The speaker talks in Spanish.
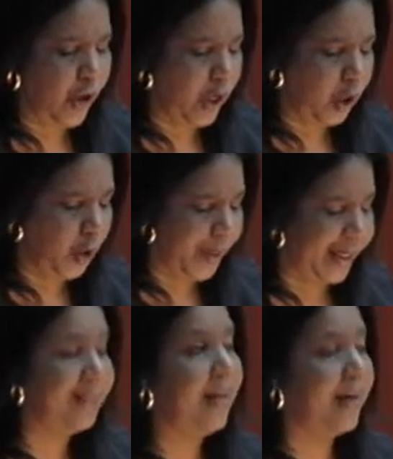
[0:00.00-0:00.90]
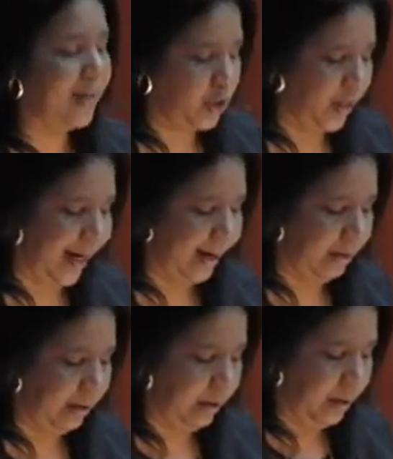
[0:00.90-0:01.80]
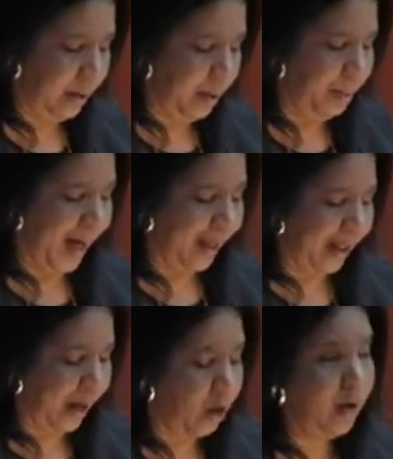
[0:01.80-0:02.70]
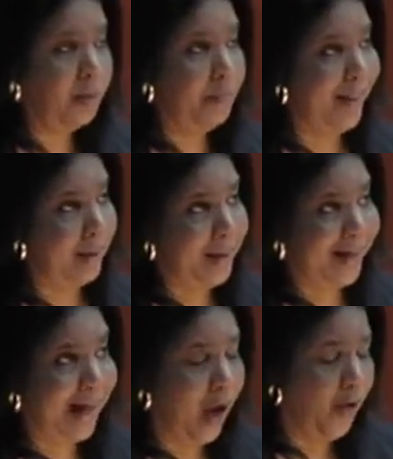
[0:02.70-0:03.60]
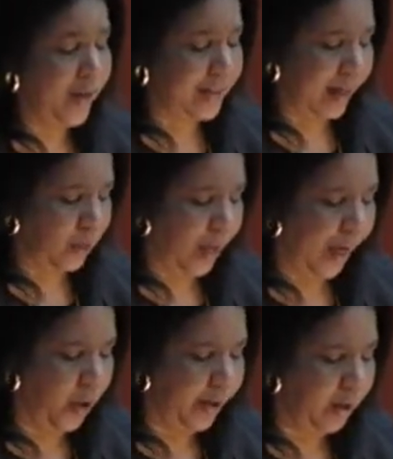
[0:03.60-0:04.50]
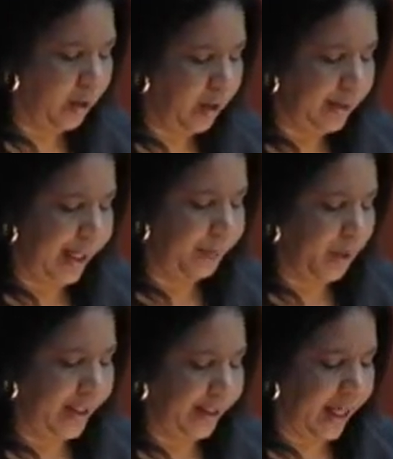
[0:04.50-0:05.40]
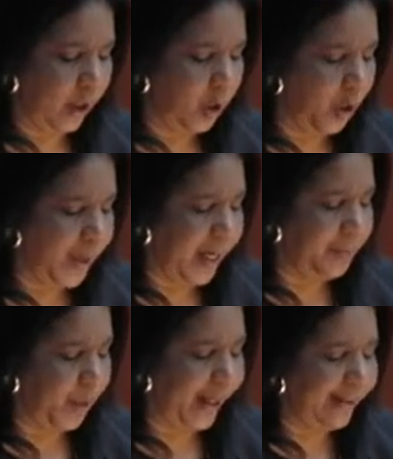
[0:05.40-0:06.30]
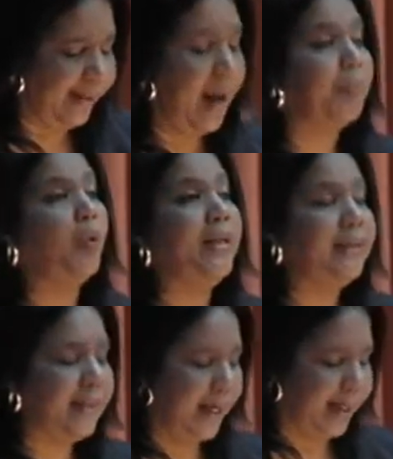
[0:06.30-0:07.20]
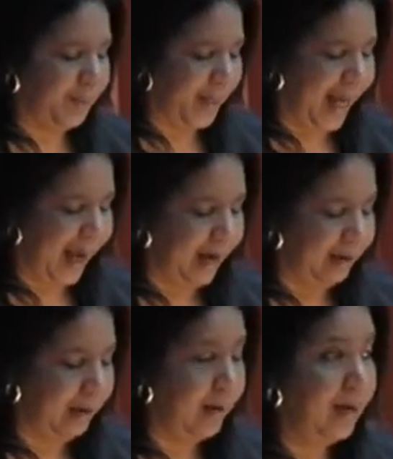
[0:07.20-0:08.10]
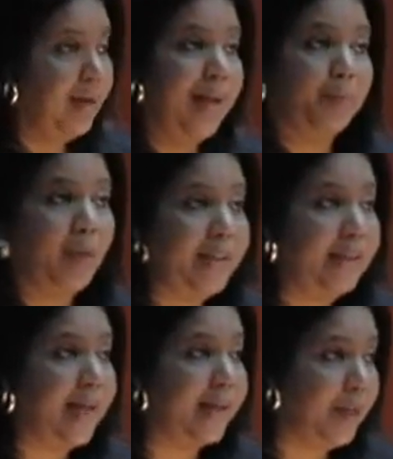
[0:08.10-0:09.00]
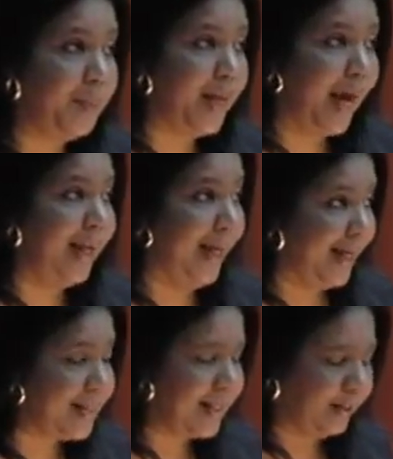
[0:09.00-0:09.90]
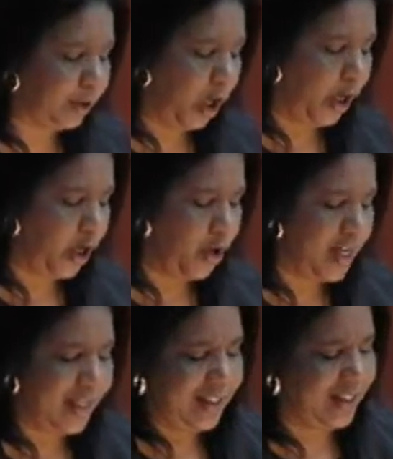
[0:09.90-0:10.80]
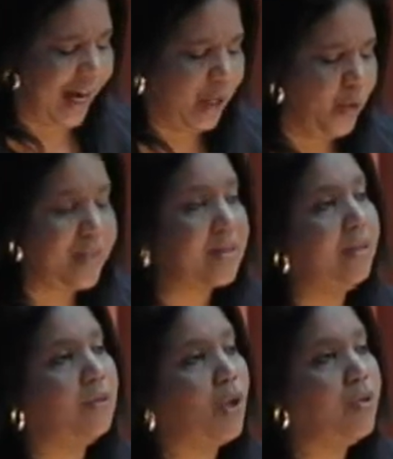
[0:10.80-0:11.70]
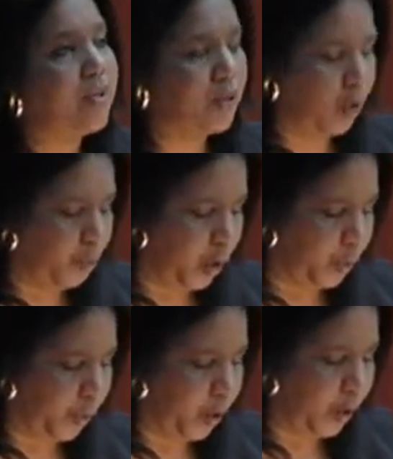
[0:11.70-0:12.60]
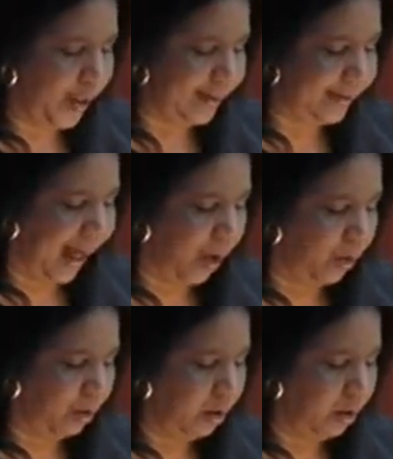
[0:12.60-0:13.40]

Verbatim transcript: económica internacional, marcador de mercado desregulador, de la política económica y por ende de la política criminal. La política criminal en este entorno ya no es entonces un monopolio del Estado.